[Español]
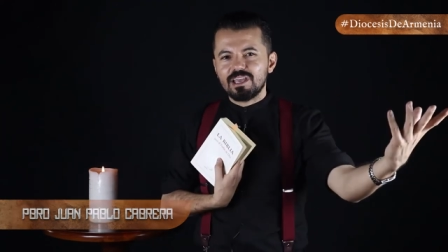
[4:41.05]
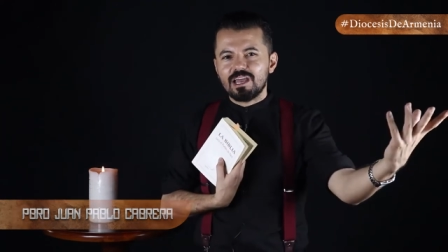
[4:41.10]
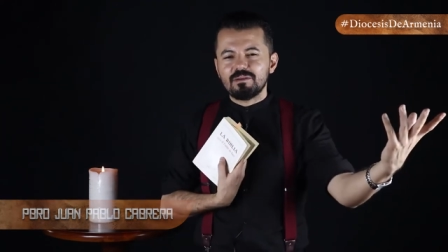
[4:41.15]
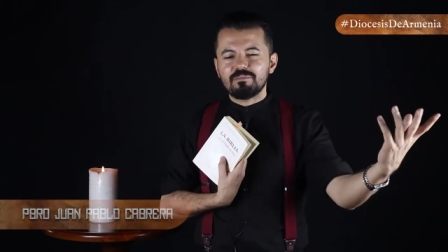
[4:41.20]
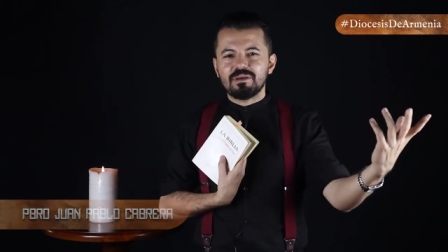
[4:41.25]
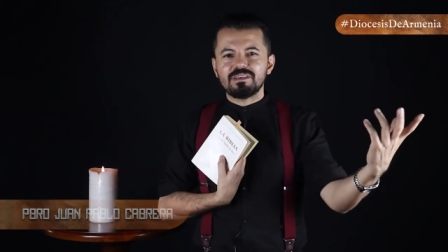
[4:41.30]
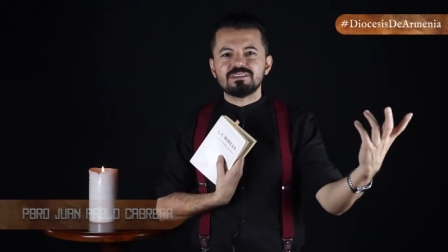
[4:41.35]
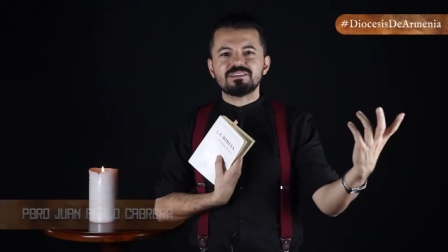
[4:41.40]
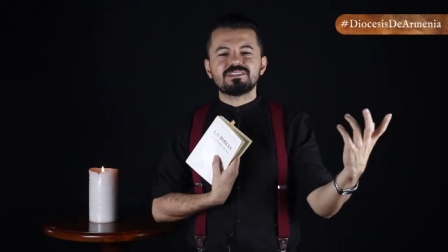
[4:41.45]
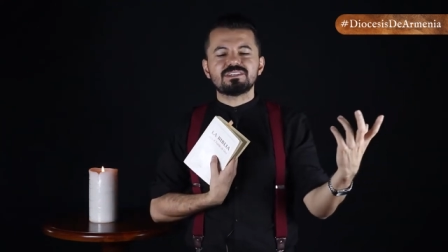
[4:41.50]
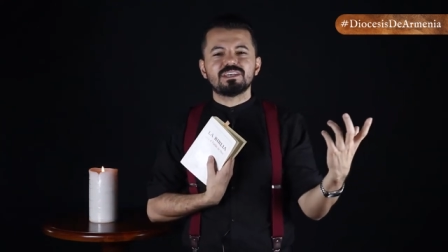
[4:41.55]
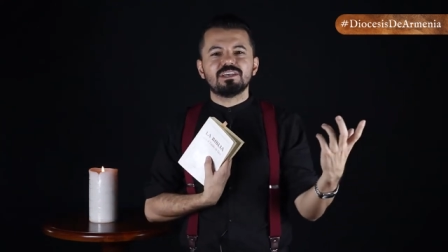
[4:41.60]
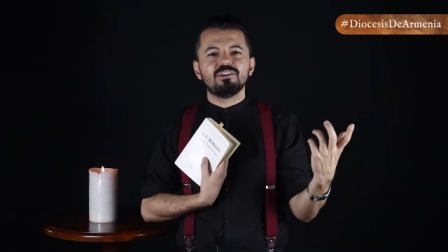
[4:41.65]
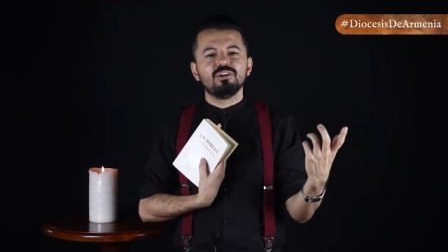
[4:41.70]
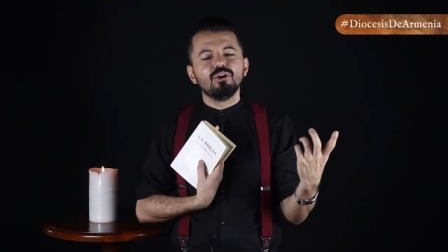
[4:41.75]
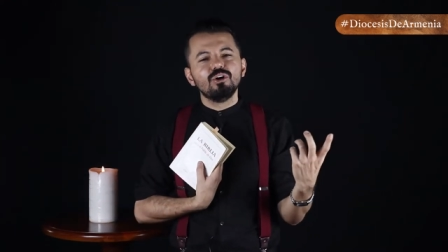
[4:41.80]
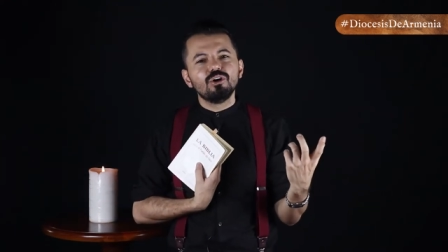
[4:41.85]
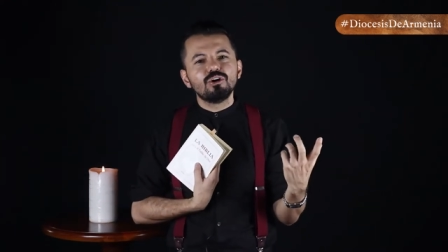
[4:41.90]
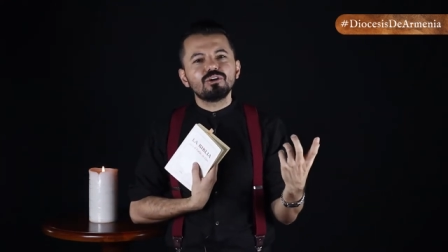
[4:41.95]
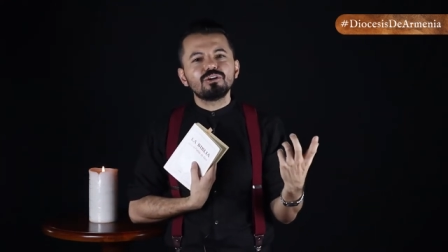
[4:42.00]
y al
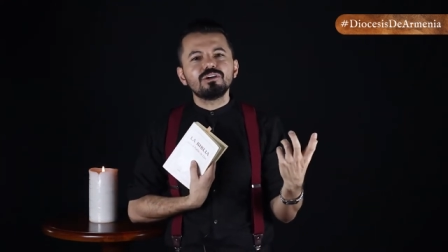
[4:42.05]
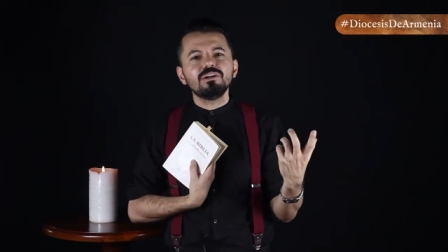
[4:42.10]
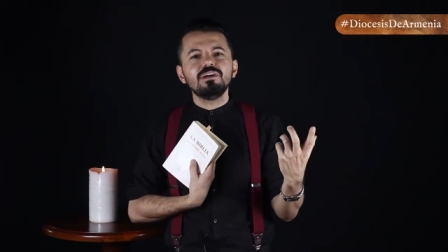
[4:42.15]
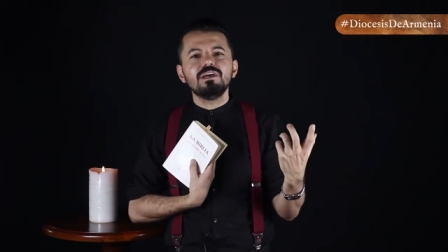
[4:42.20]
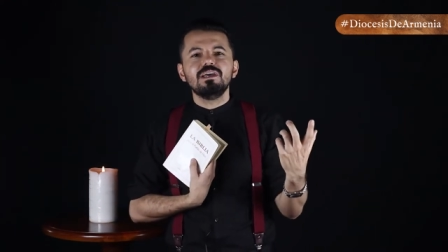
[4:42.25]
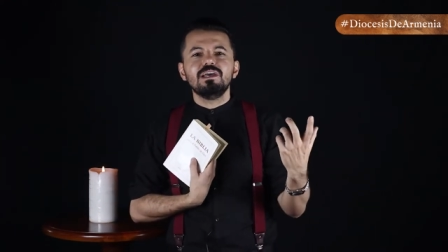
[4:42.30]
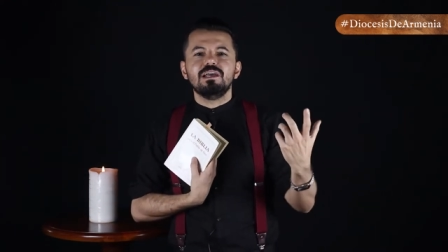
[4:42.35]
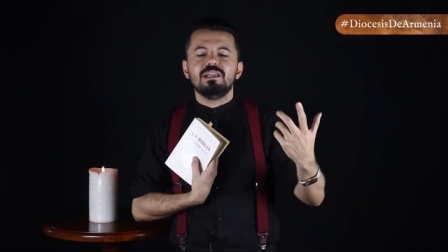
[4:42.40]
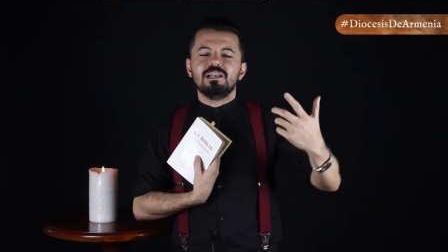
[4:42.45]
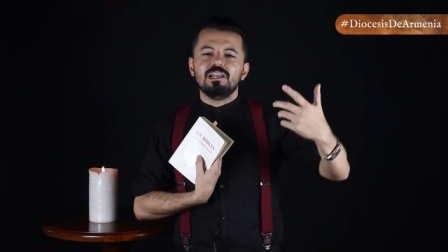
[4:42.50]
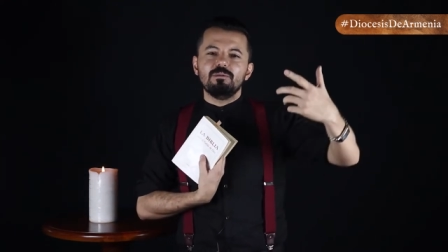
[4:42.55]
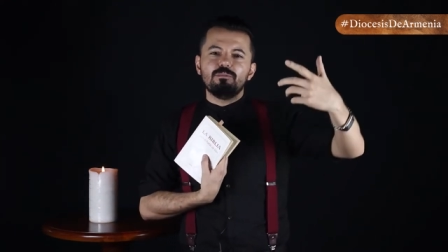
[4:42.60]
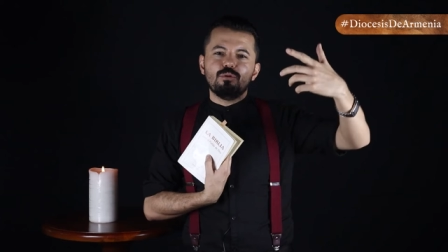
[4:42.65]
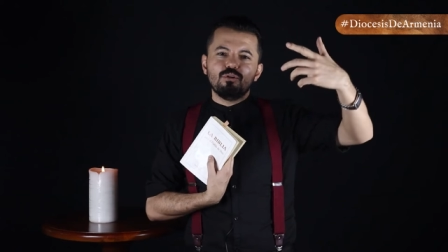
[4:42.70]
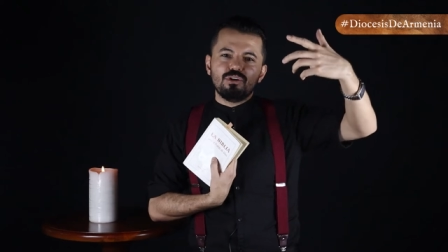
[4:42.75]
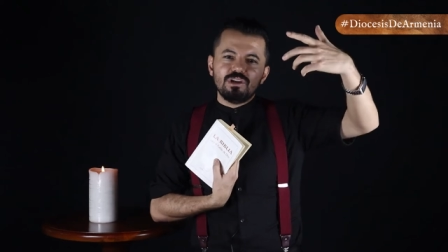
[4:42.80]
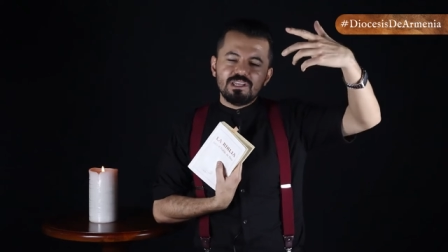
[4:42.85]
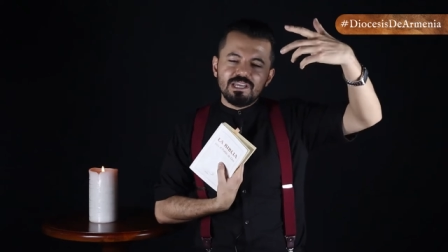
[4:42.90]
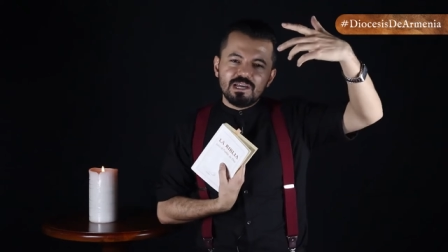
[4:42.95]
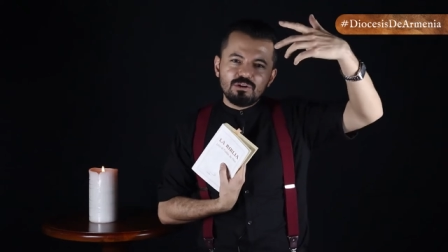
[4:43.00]
vencedor le
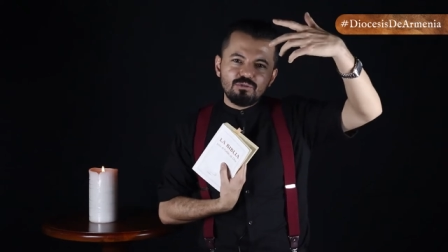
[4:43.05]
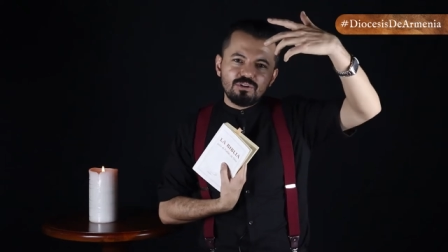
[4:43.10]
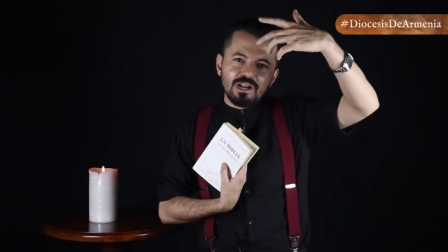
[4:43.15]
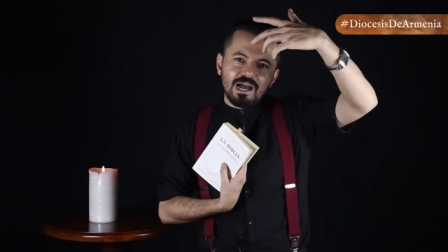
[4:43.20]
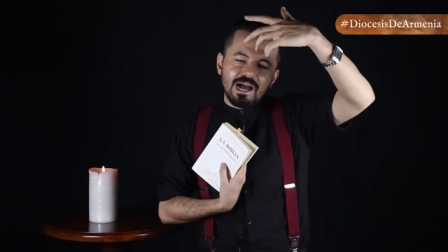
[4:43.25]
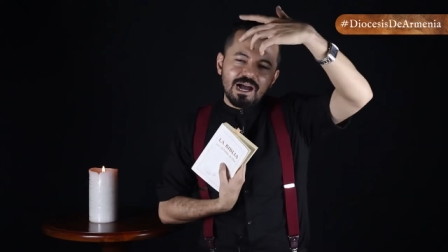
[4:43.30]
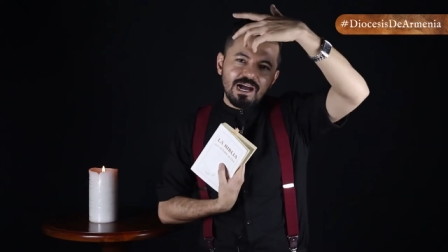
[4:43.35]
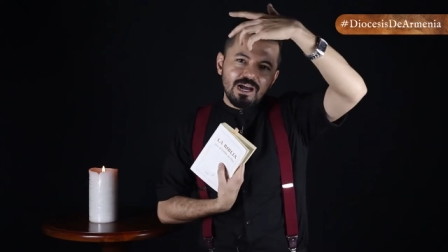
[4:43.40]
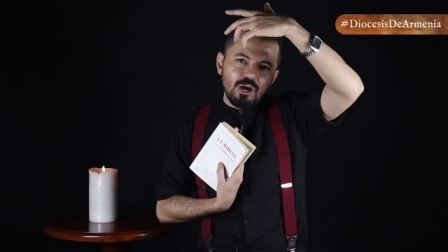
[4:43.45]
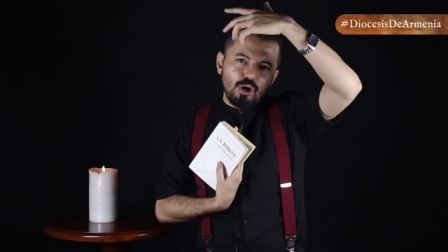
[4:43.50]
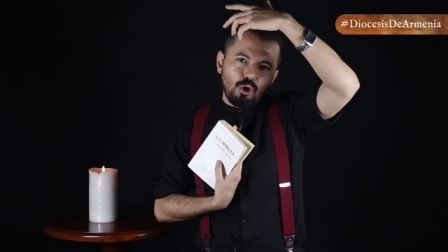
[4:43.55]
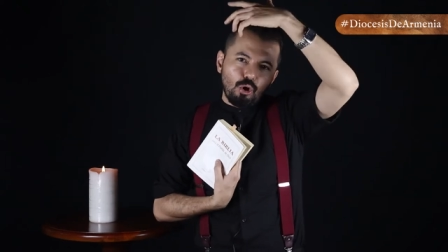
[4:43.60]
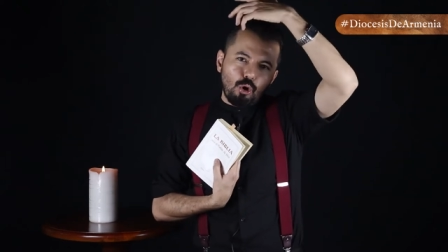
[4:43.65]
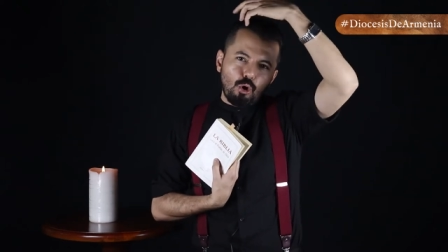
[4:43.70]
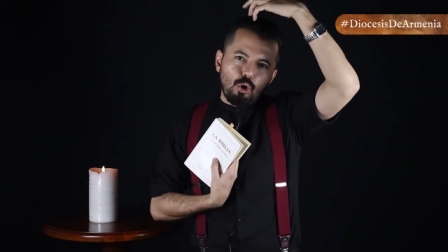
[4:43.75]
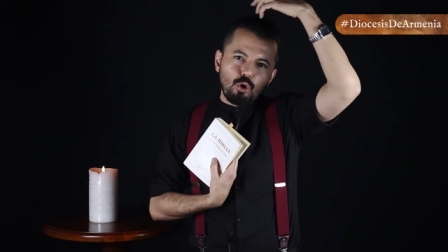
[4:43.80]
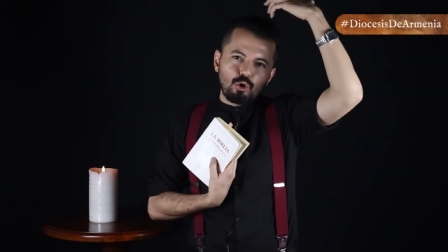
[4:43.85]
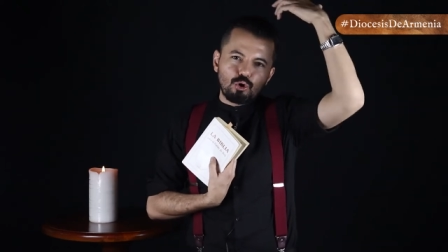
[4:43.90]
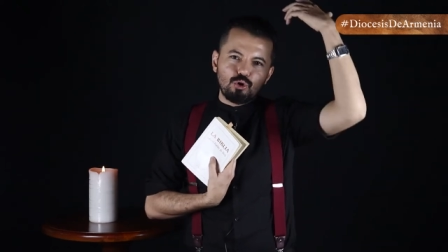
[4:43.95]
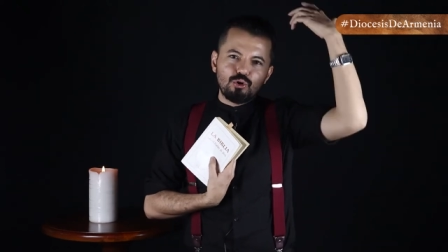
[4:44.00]
ponían una
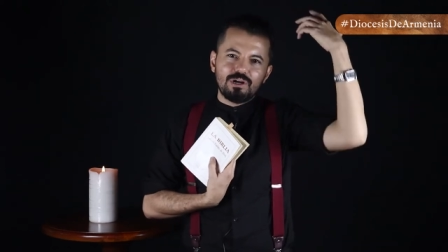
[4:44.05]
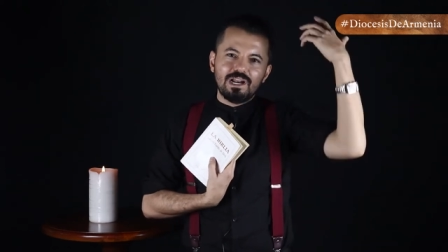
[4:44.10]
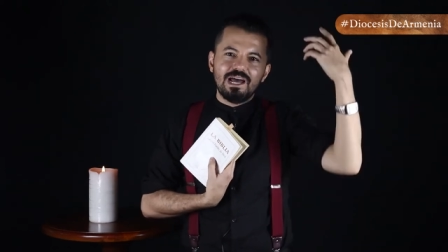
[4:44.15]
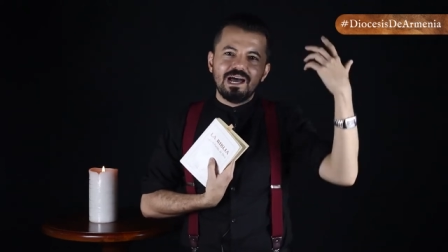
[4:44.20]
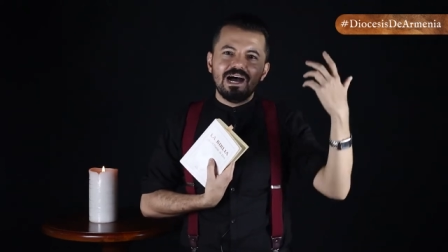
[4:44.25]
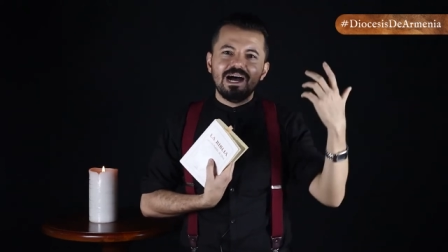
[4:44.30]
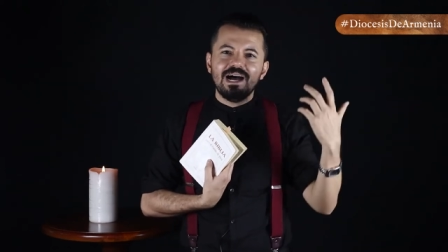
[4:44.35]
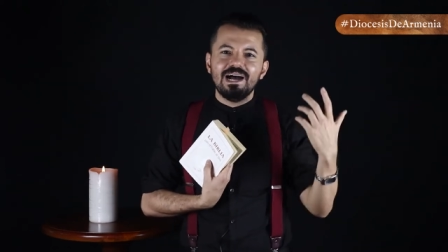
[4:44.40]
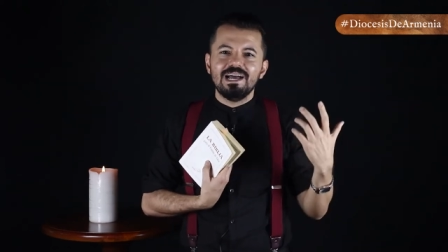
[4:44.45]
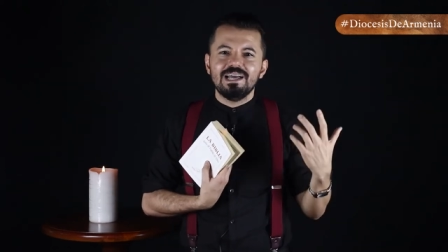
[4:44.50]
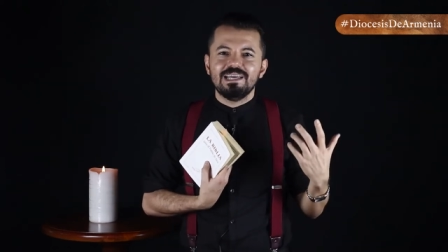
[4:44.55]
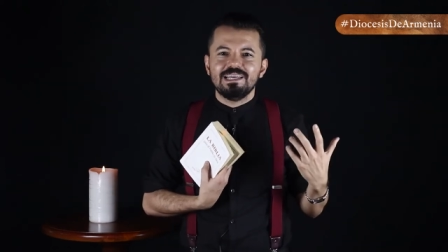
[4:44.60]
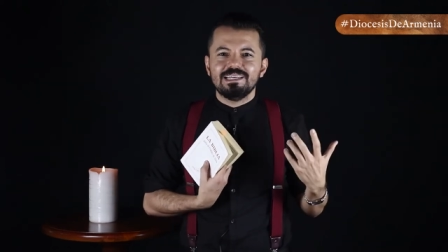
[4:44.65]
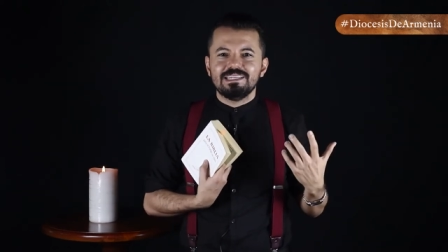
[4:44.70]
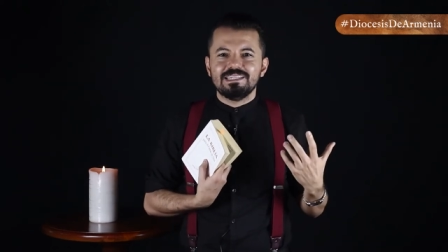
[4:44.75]
corona